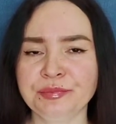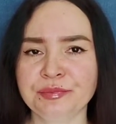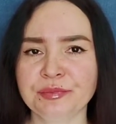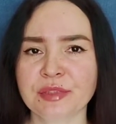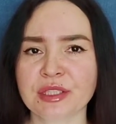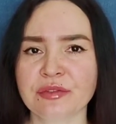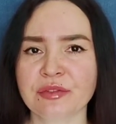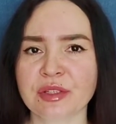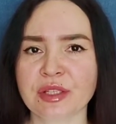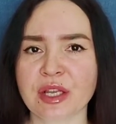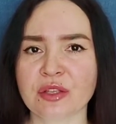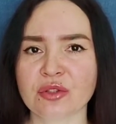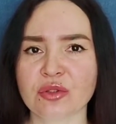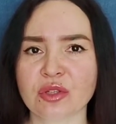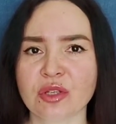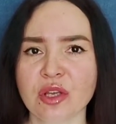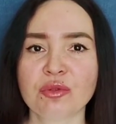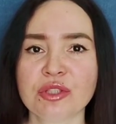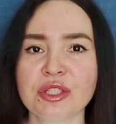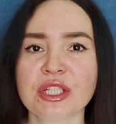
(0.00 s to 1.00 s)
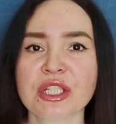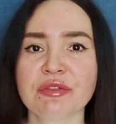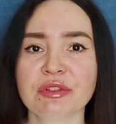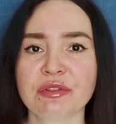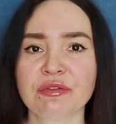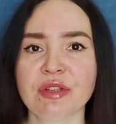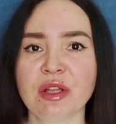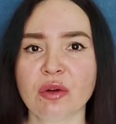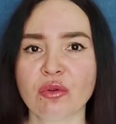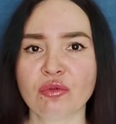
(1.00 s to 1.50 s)
извиняюсь,
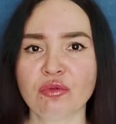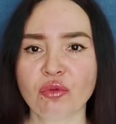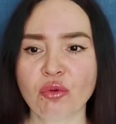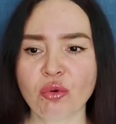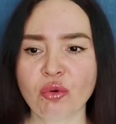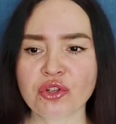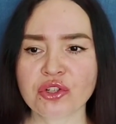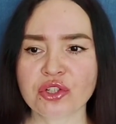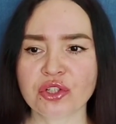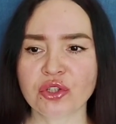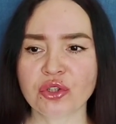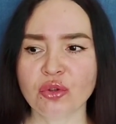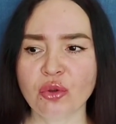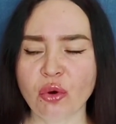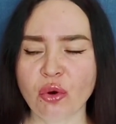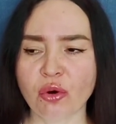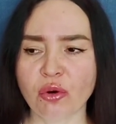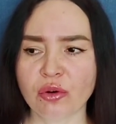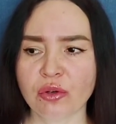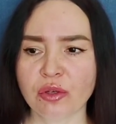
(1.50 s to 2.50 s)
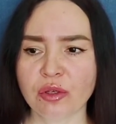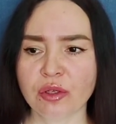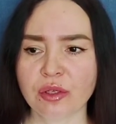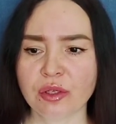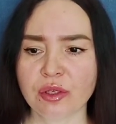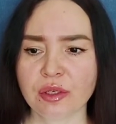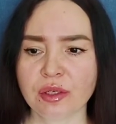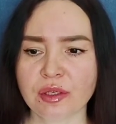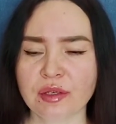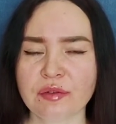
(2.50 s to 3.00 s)
удерживает влагу в коже, но
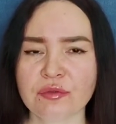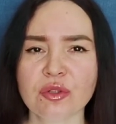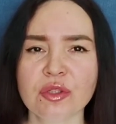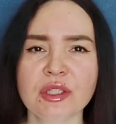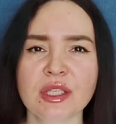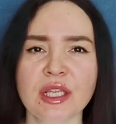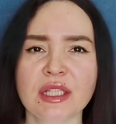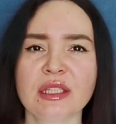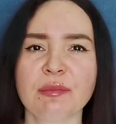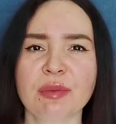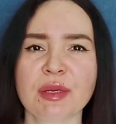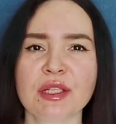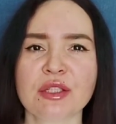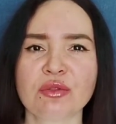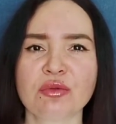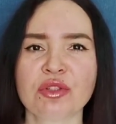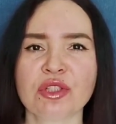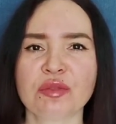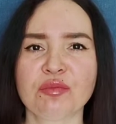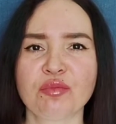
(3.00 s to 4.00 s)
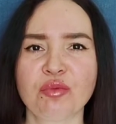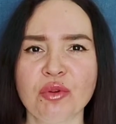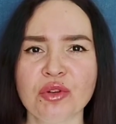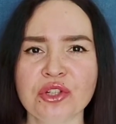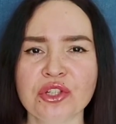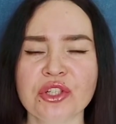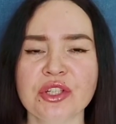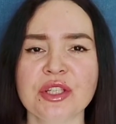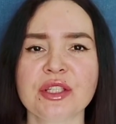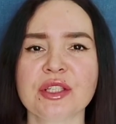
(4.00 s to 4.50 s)
все-таки это происходит
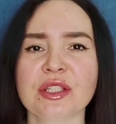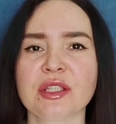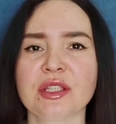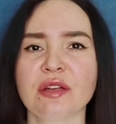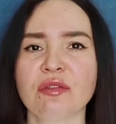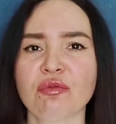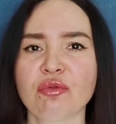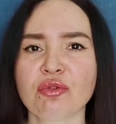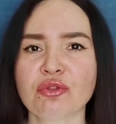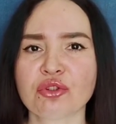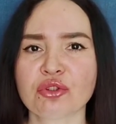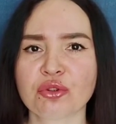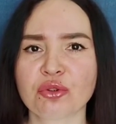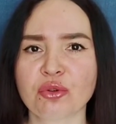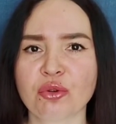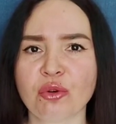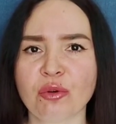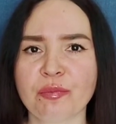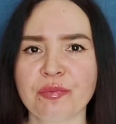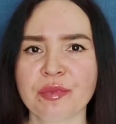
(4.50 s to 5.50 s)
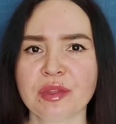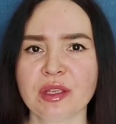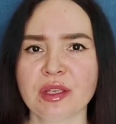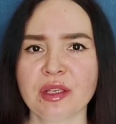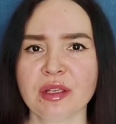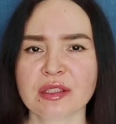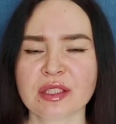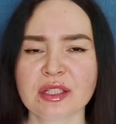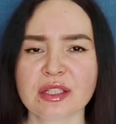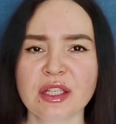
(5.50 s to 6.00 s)
больше из-за того, что
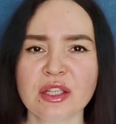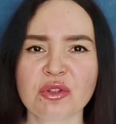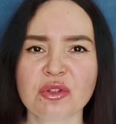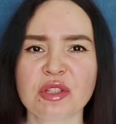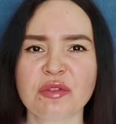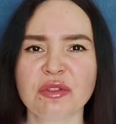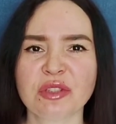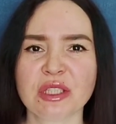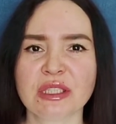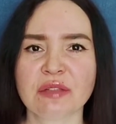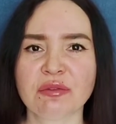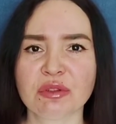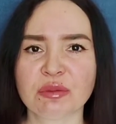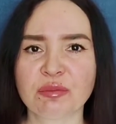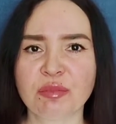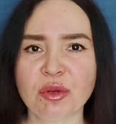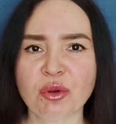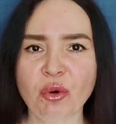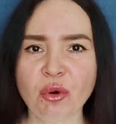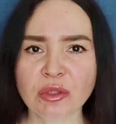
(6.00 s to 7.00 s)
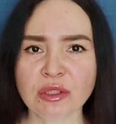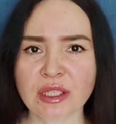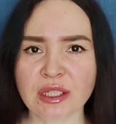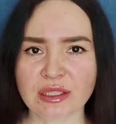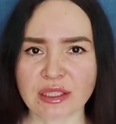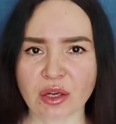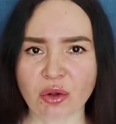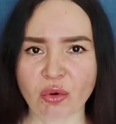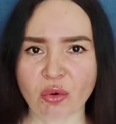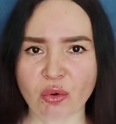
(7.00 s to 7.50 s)
создается вот эта вот
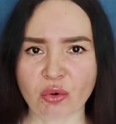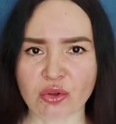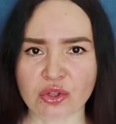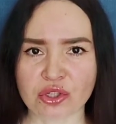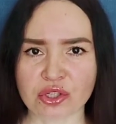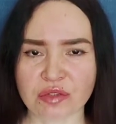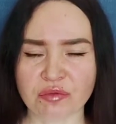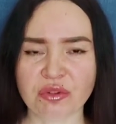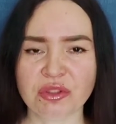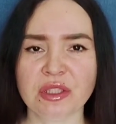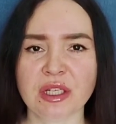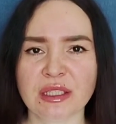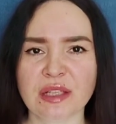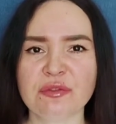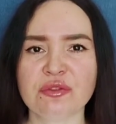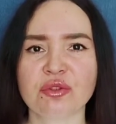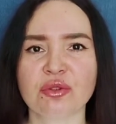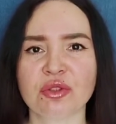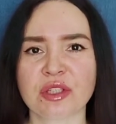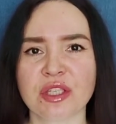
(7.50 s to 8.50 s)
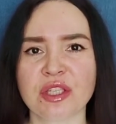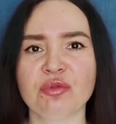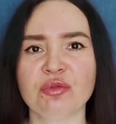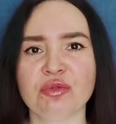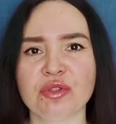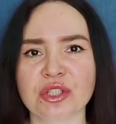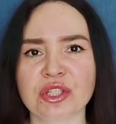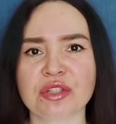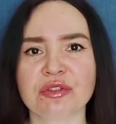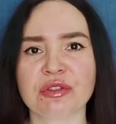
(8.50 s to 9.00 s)
пленка на коже, вот она все-таки и
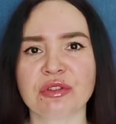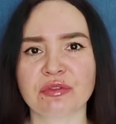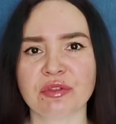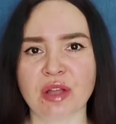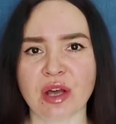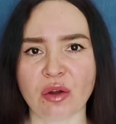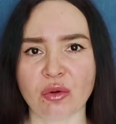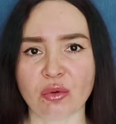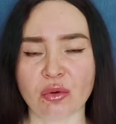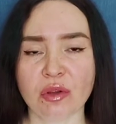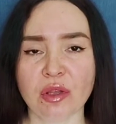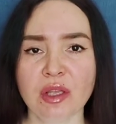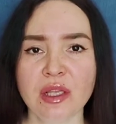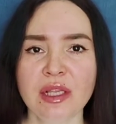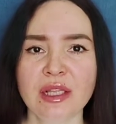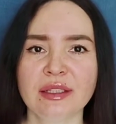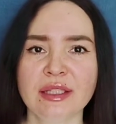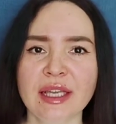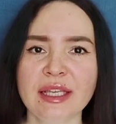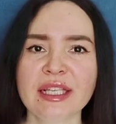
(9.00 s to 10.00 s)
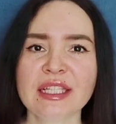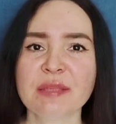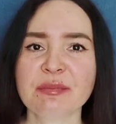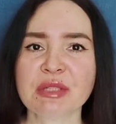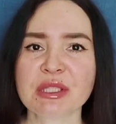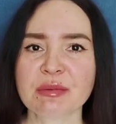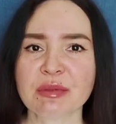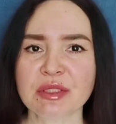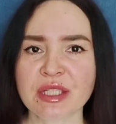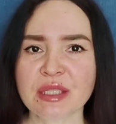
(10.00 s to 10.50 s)
удерживает влагу. Да, если
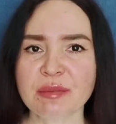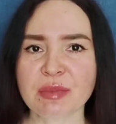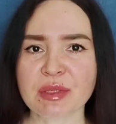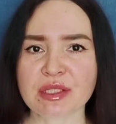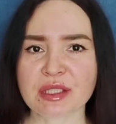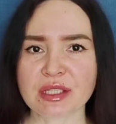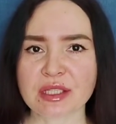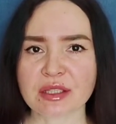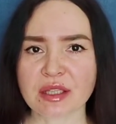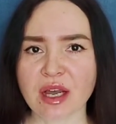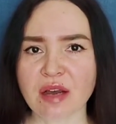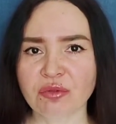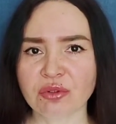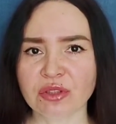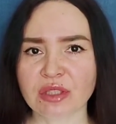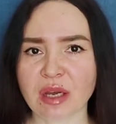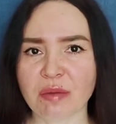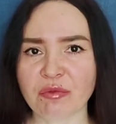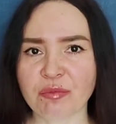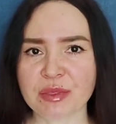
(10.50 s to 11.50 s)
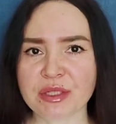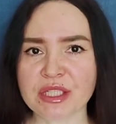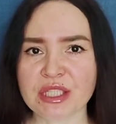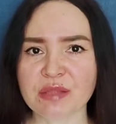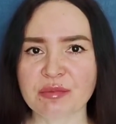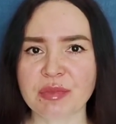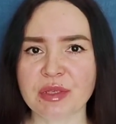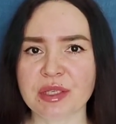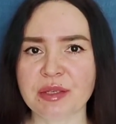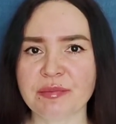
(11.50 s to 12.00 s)
посмотреть по составу, там, в
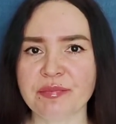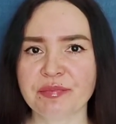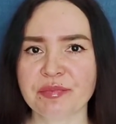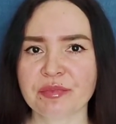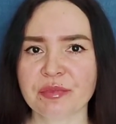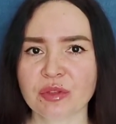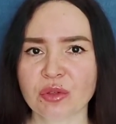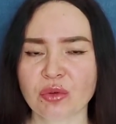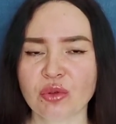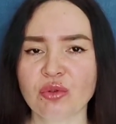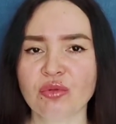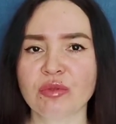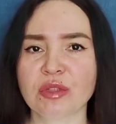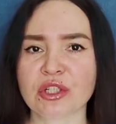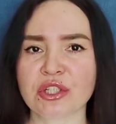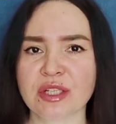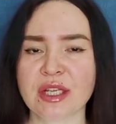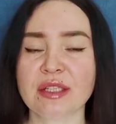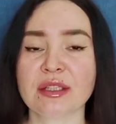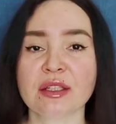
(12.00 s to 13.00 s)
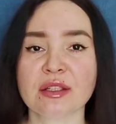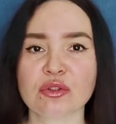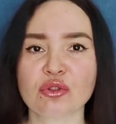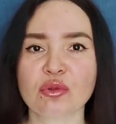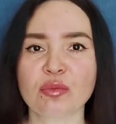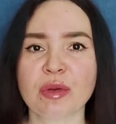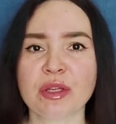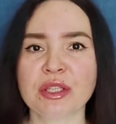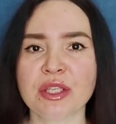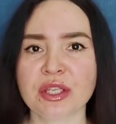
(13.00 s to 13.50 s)
принципе, и увлажнять-то
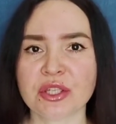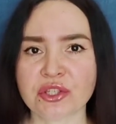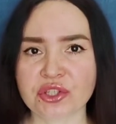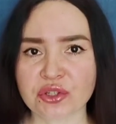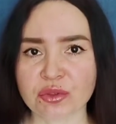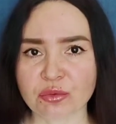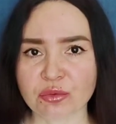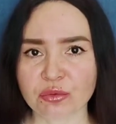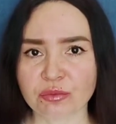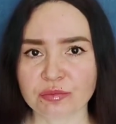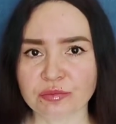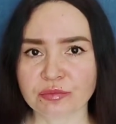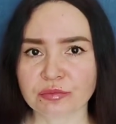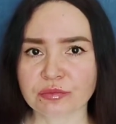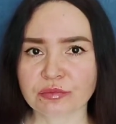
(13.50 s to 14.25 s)
особо нечему.